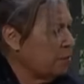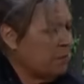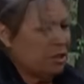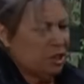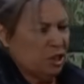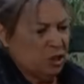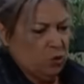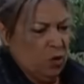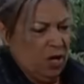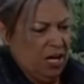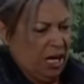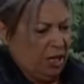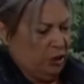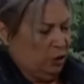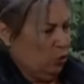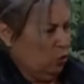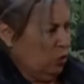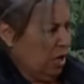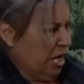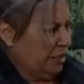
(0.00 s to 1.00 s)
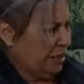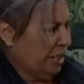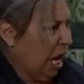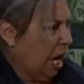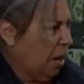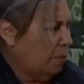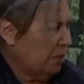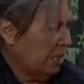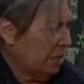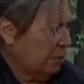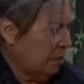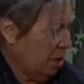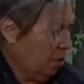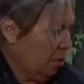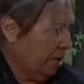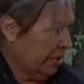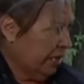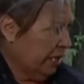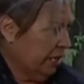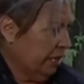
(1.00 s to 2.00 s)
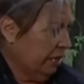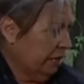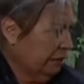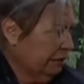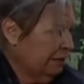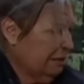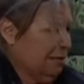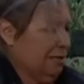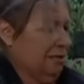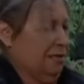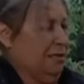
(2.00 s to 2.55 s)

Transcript: من شوية أولاد حاملين بوارين